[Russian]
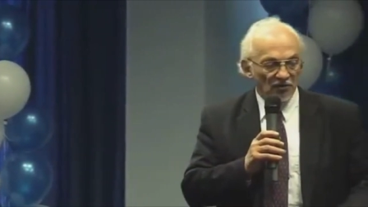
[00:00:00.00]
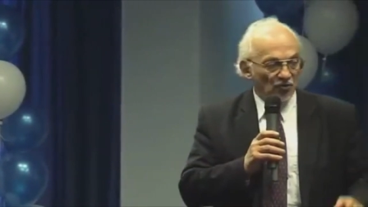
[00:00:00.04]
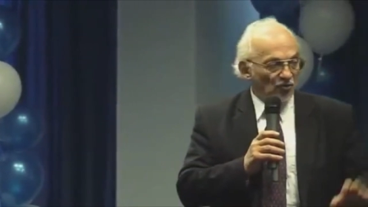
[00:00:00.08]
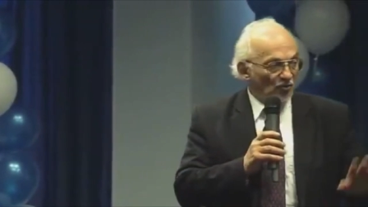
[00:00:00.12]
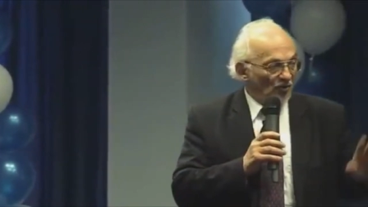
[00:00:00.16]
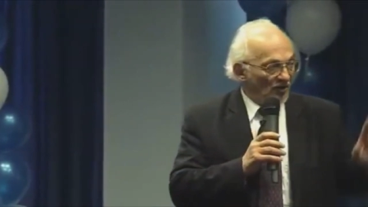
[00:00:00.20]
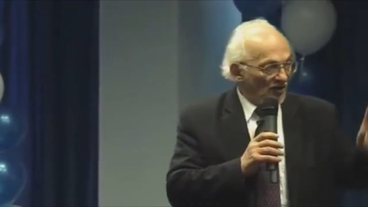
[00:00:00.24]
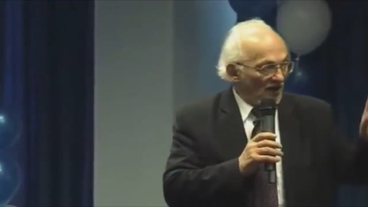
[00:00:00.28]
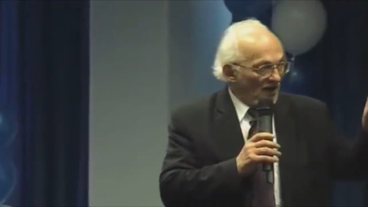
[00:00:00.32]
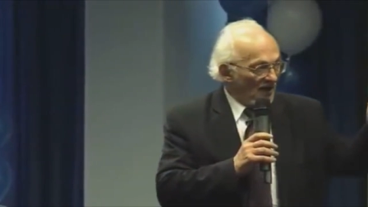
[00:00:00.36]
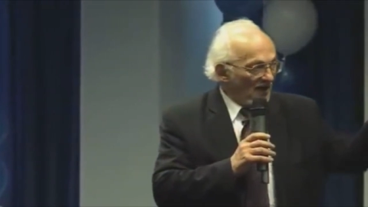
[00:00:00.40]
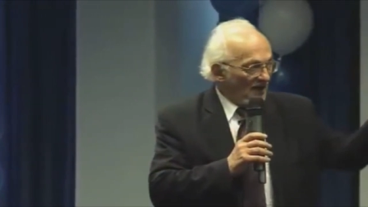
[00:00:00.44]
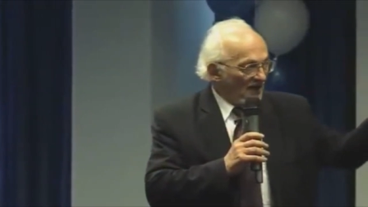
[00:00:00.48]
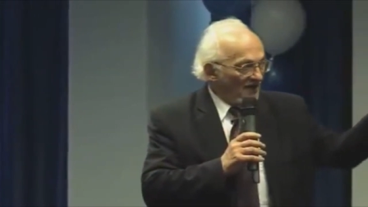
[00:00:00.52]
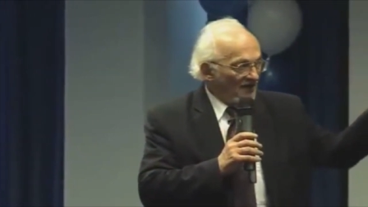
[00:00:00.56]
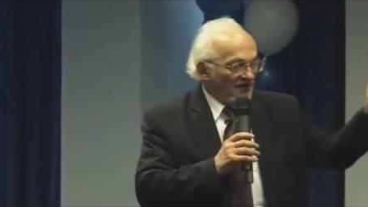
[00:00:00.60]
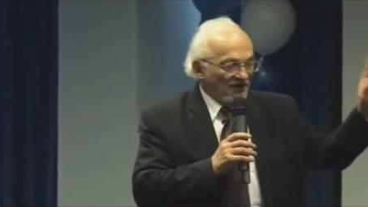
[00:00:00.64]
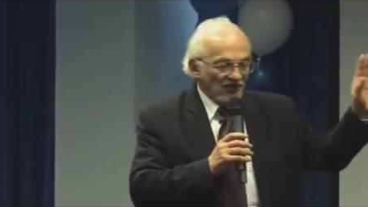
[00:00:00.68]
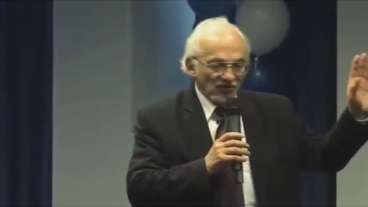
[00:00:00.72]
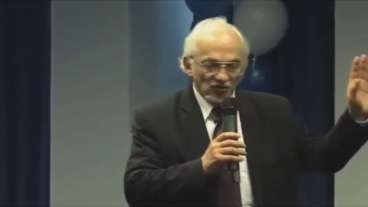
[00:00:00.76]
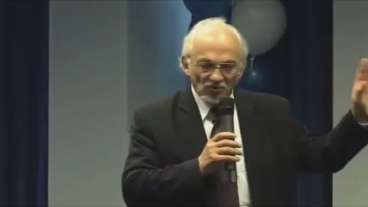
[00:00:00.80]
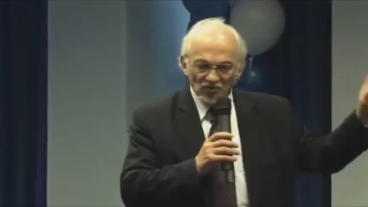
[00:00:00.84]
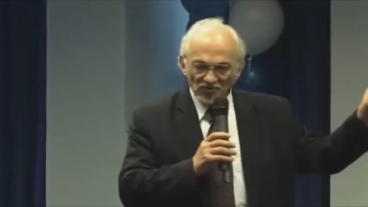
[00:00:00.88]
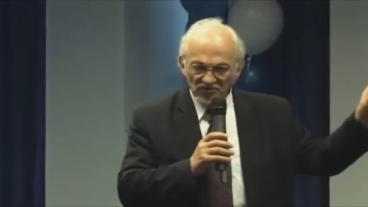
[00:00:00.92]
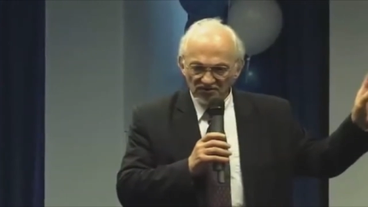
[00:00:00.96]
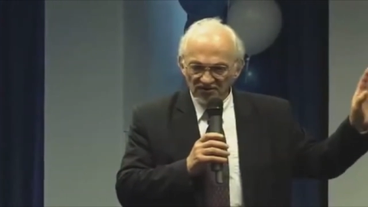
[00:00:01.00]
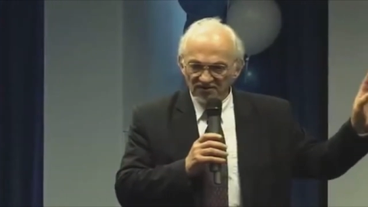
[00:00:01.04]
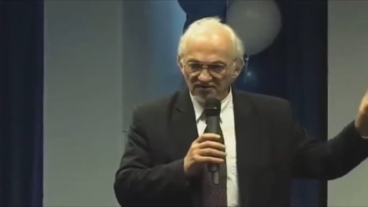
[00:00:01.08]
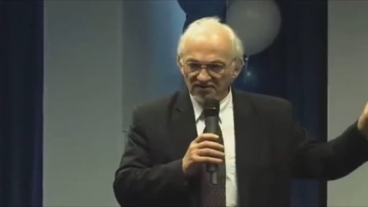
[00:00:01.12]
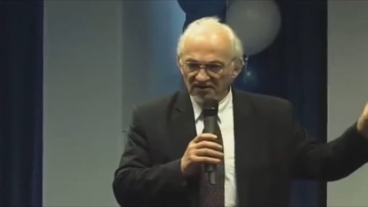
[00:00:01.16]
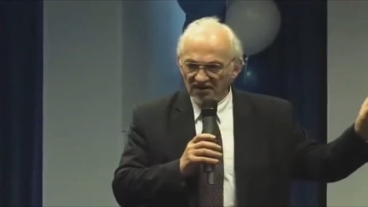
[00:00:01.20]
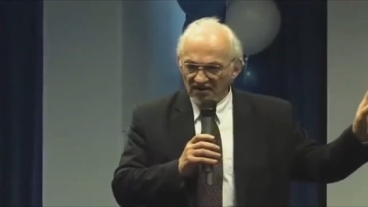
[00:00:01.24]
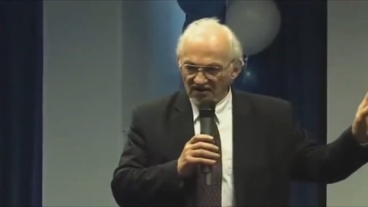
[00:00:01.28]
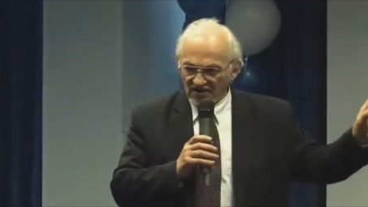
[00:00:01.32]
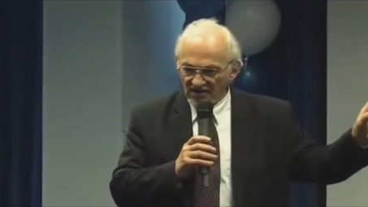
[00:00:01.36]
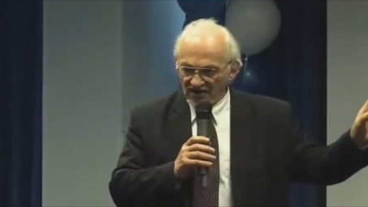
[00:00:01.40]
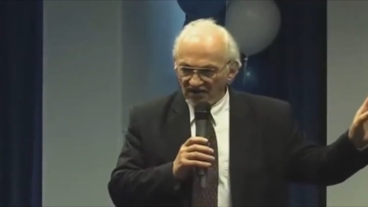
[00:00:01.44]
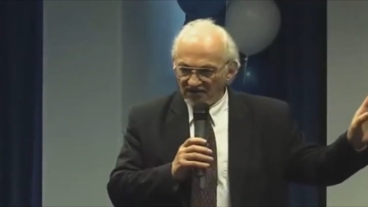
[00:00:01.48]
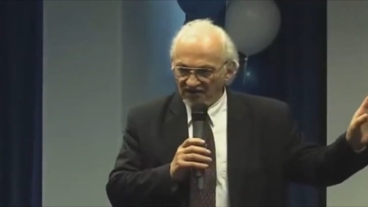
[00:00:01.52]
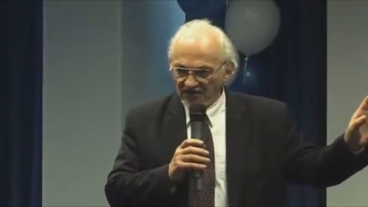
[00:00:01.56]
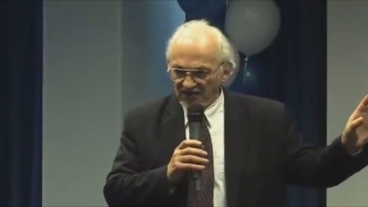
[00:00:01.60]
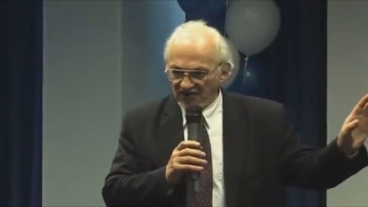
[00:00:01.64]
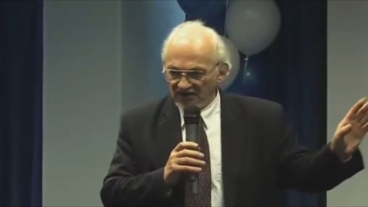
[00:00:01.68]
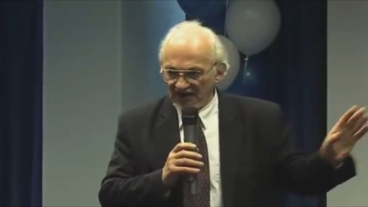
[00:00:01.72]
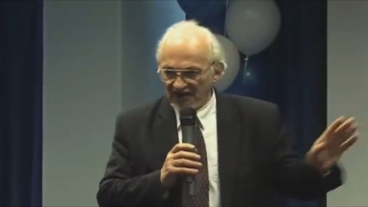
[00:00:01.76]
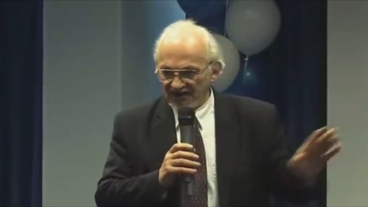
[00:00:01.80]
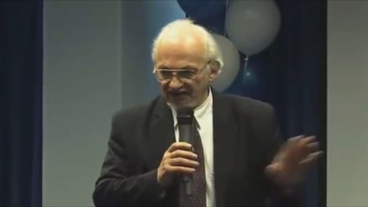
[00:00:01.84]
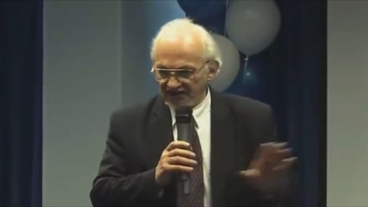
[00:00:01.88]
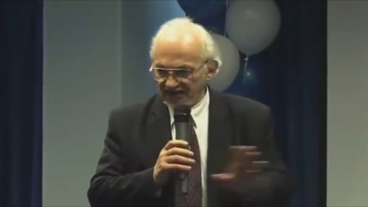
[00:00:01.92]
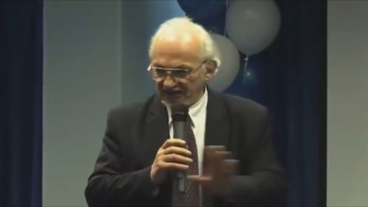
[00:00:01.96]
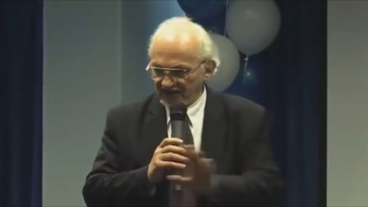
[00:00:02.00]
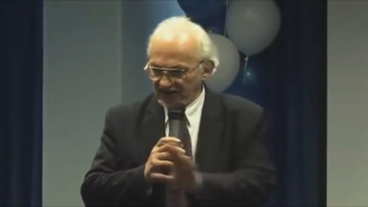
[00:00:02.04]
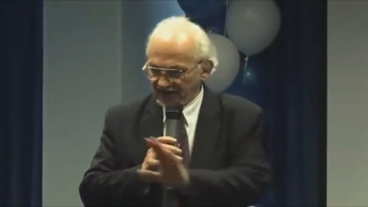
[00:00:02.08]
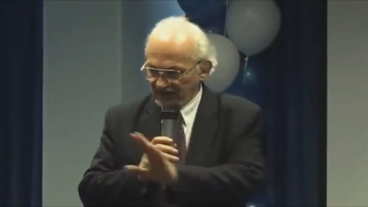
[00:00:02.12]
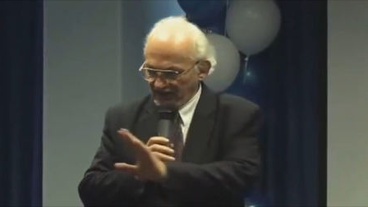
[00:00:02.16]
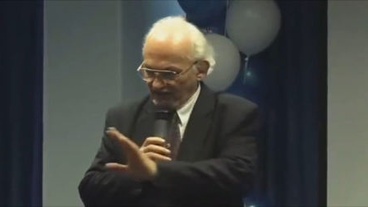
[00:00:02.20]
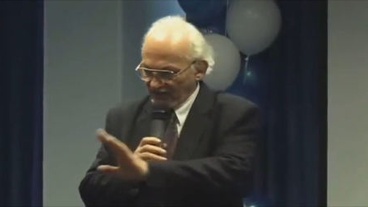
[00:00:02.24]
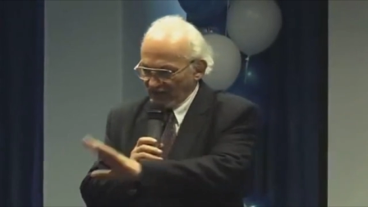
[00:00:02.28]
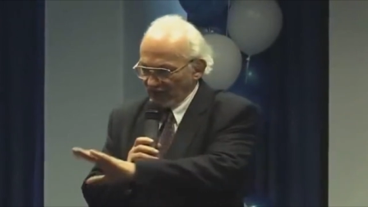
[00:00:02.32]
но не с точки зрения финансов, это